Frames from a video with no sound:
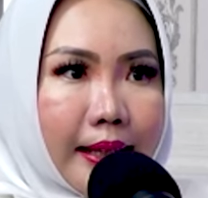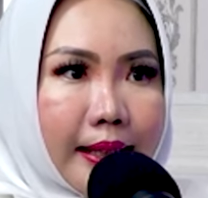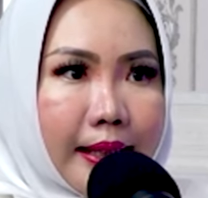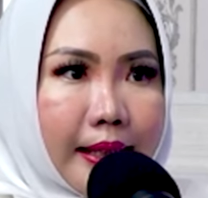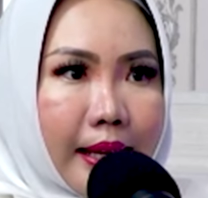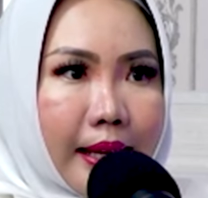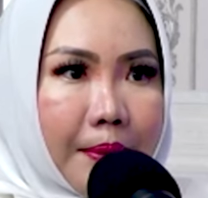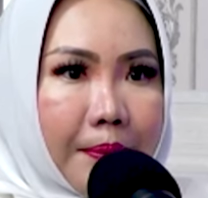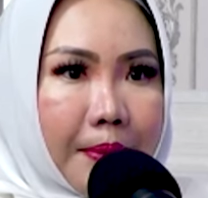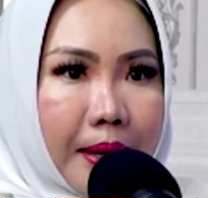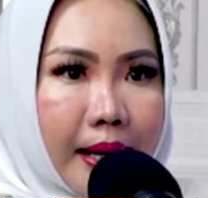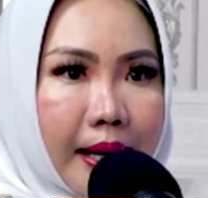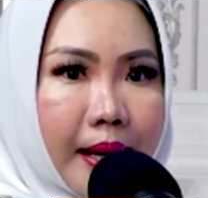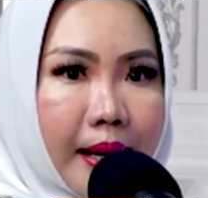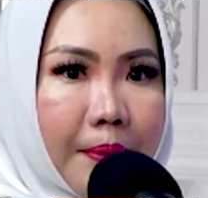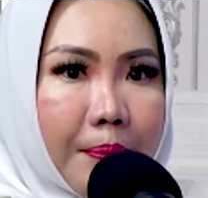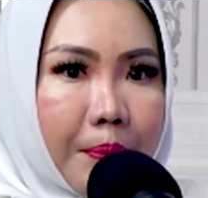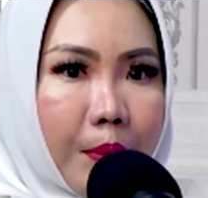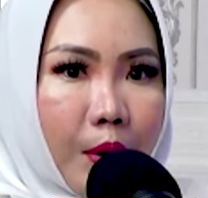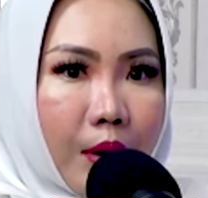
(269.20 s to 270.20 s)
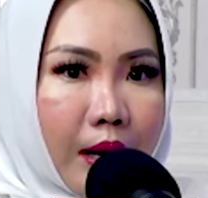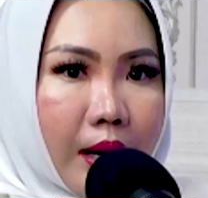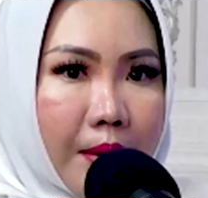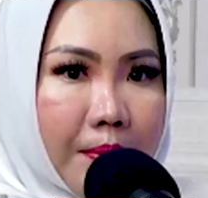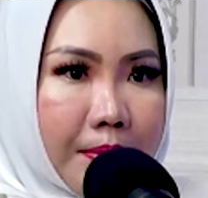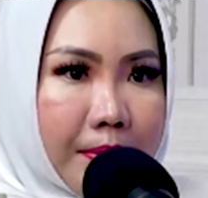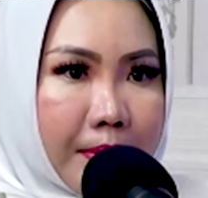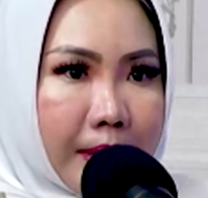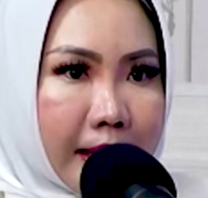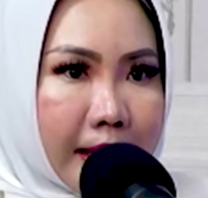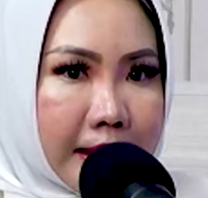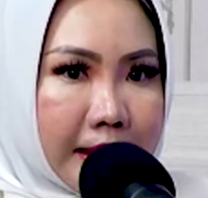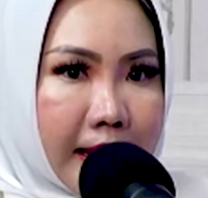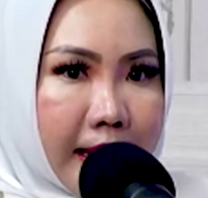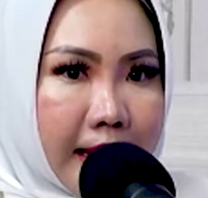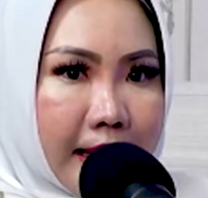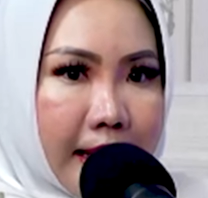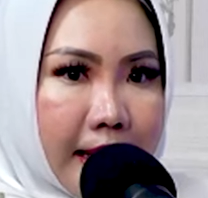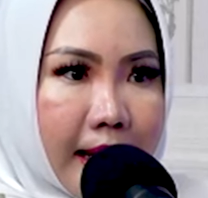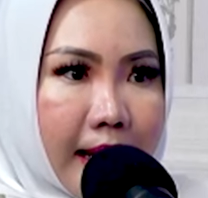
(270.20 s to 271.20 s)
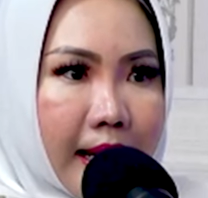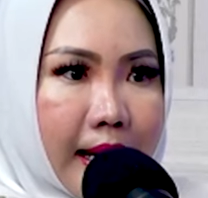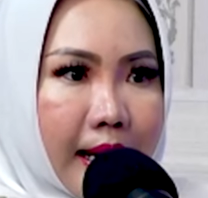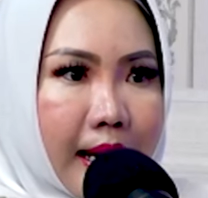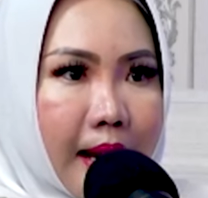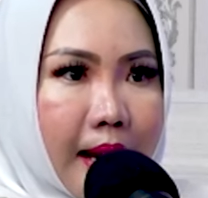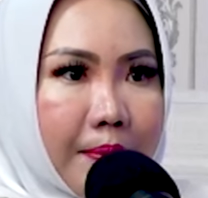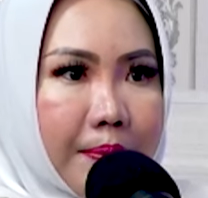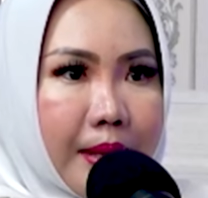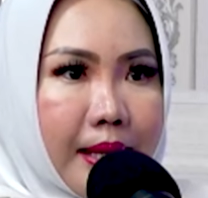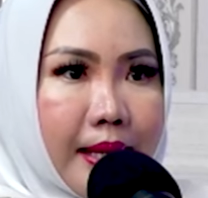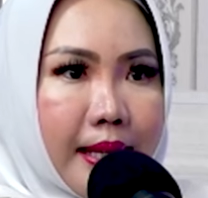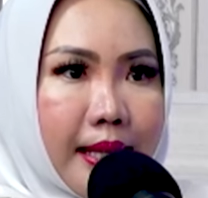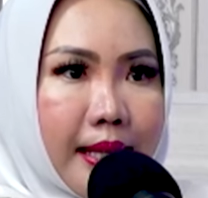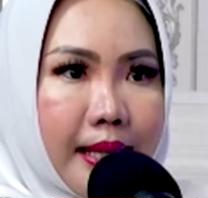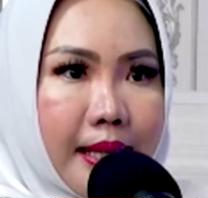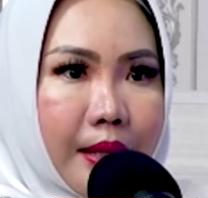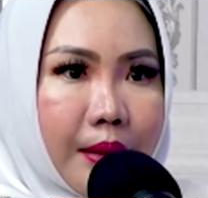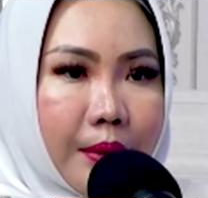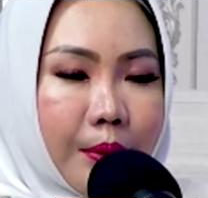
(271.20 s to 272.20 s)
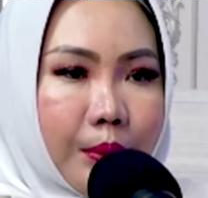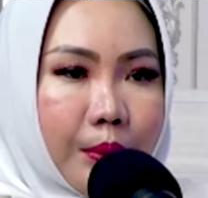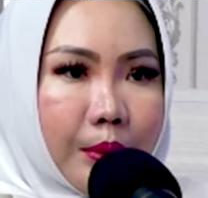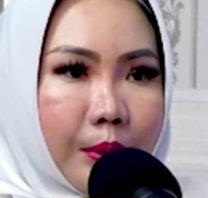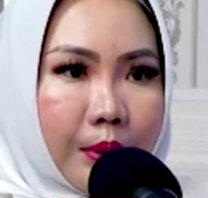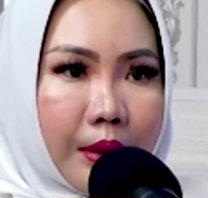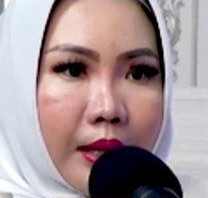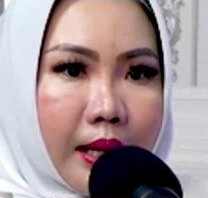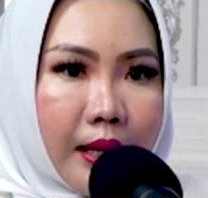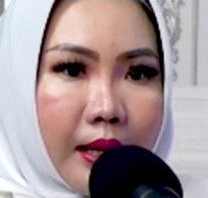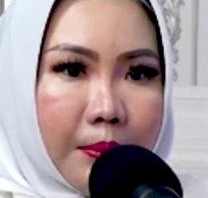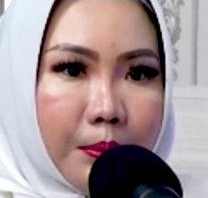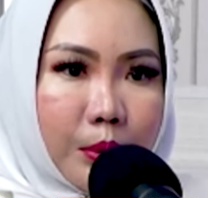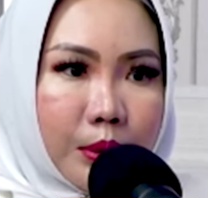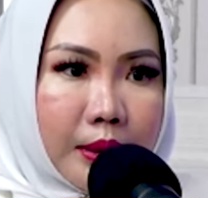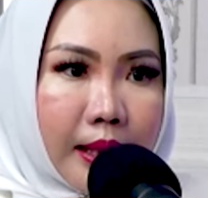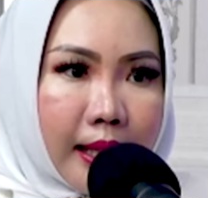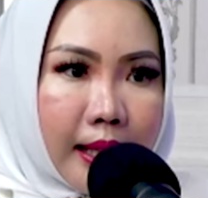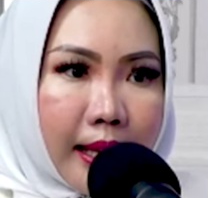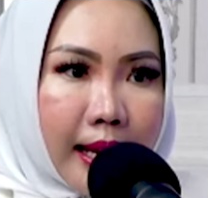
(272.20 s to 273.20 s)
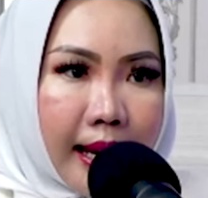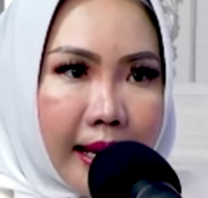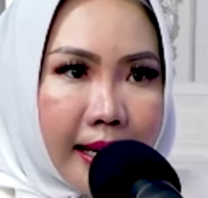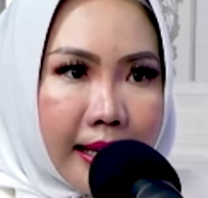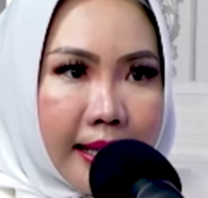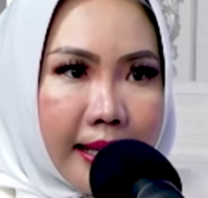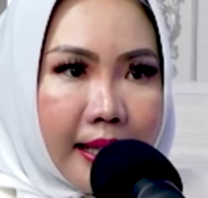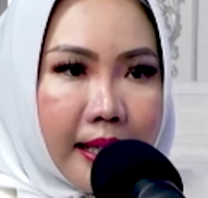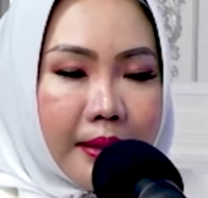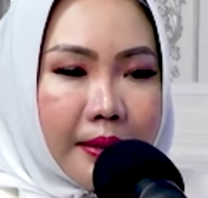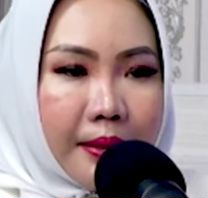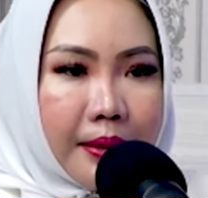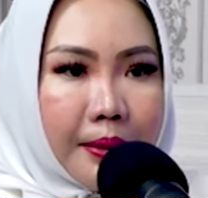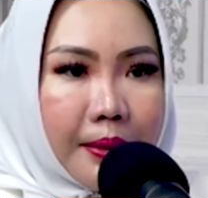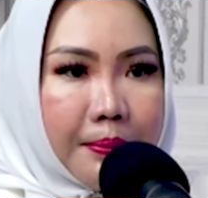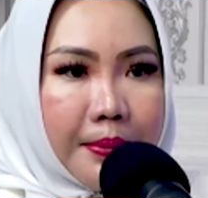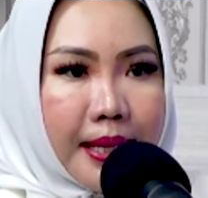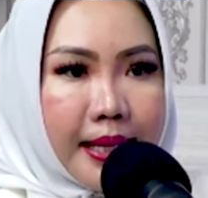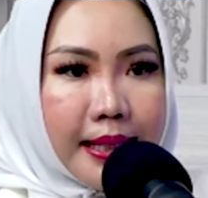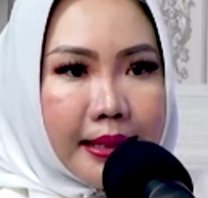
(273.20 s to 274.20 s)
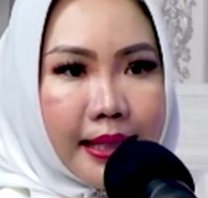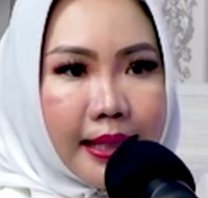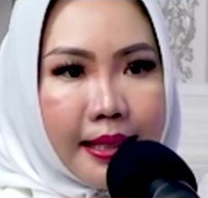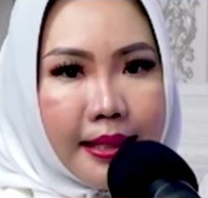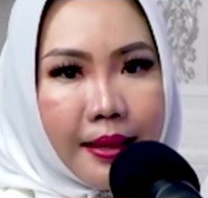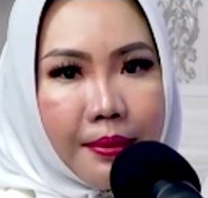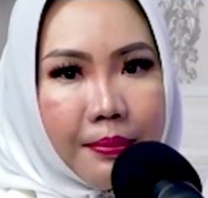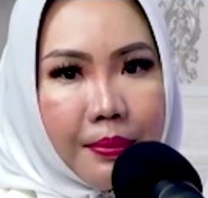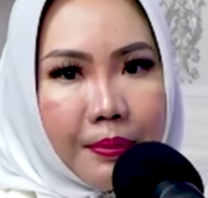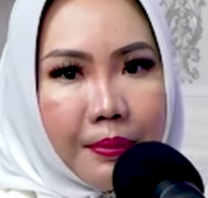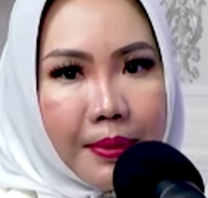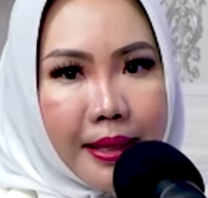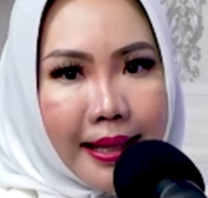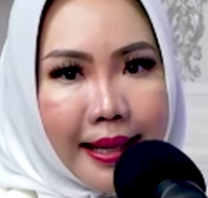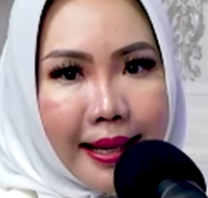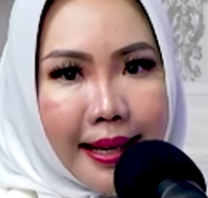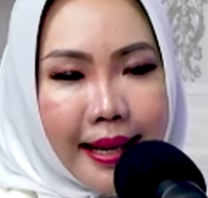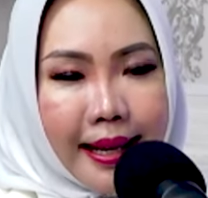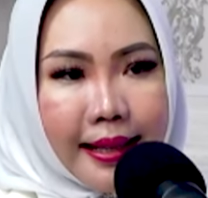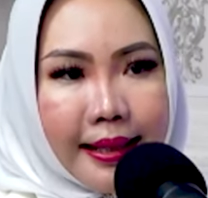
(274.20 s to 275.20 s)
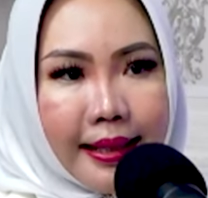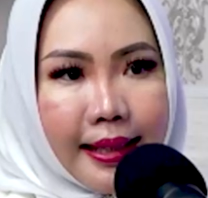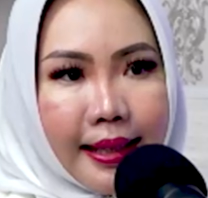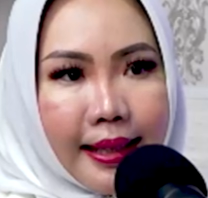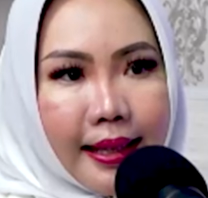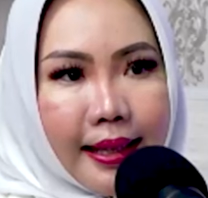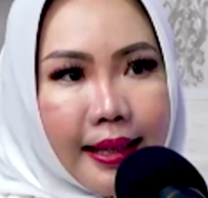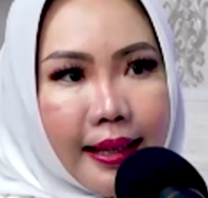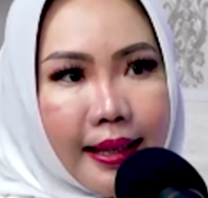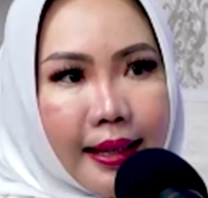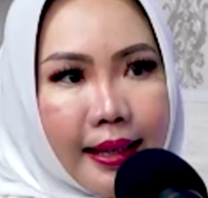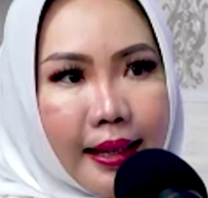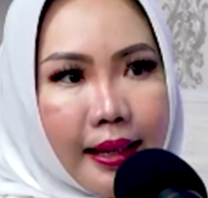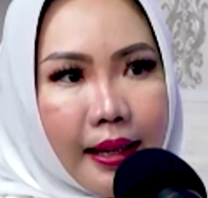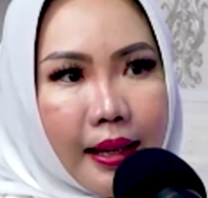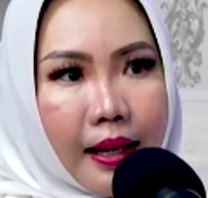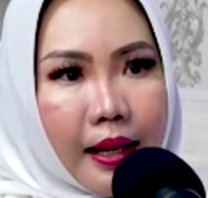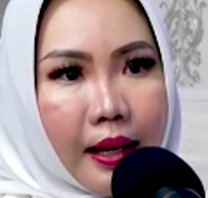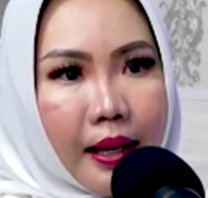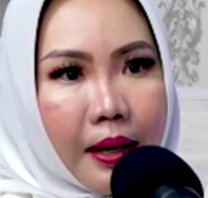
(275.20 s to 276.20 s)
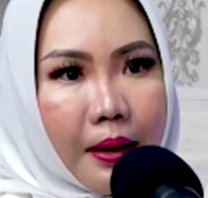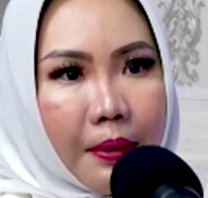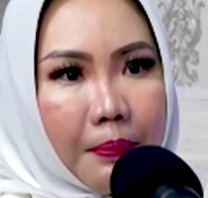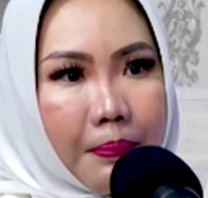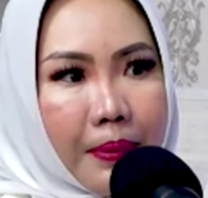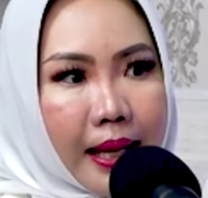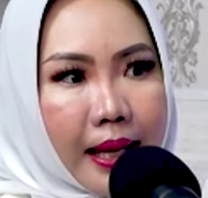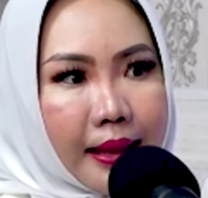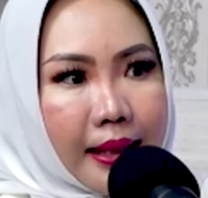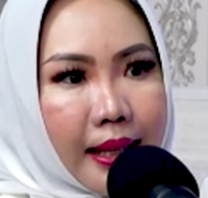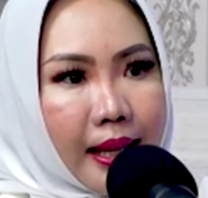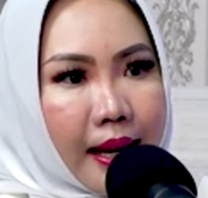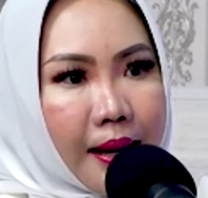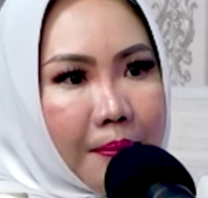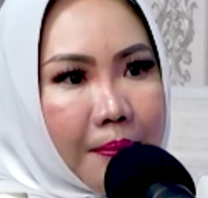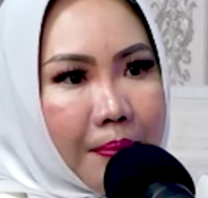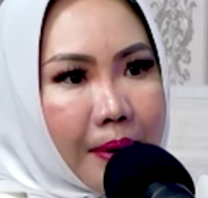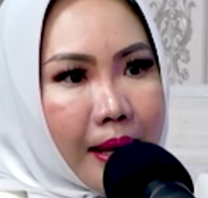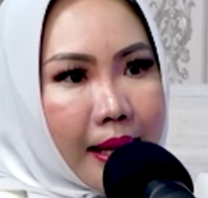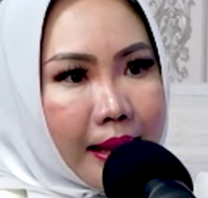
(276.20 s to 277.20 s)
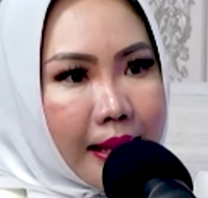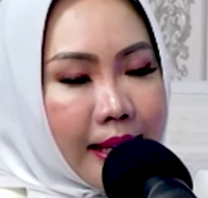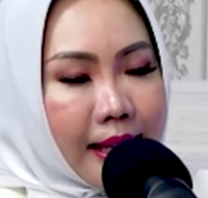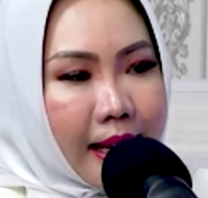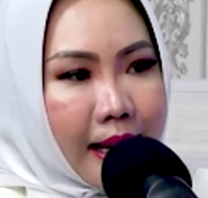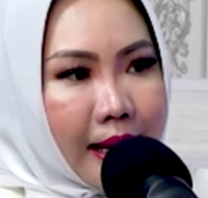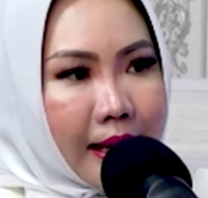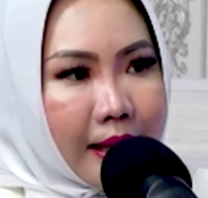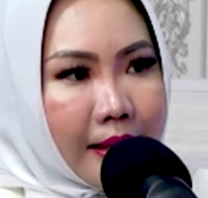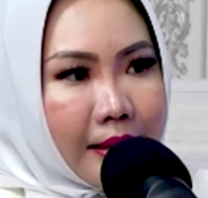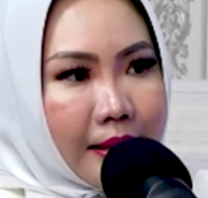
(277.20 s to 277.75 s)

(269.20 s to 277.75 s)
yang mana program kerjanya kami untuk dari pusat karir biasanya memberikan pelatihan-pelatihan uh, pelatihan -pelatihan